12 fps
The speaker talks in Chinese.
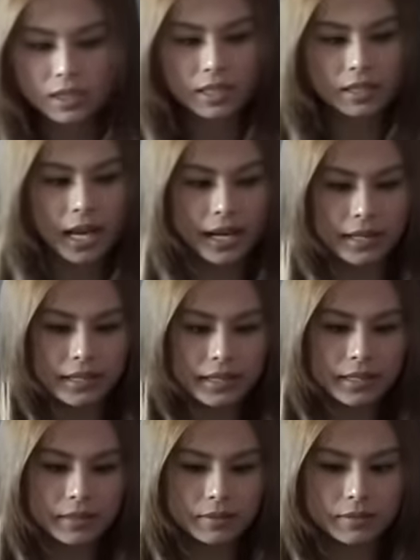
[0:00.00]
西还
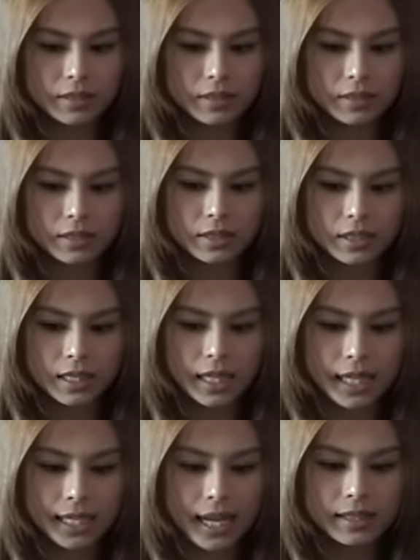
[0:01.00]

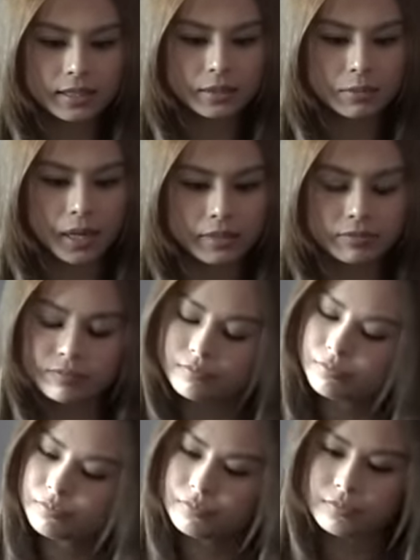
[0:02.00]
还看得蛮
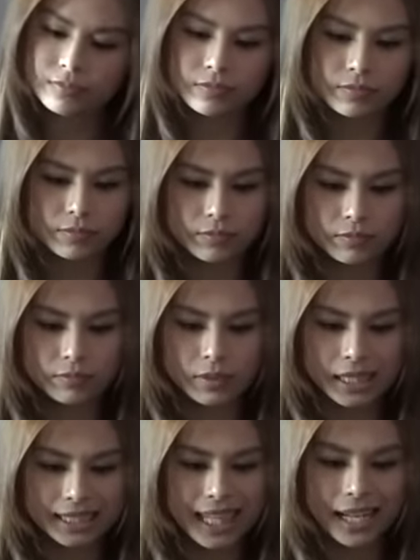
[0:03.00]

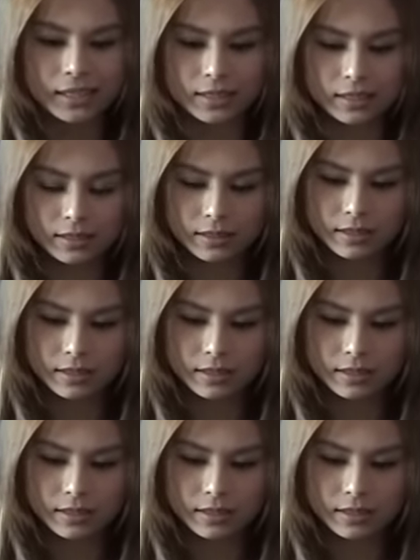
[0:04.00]
蛮淡的，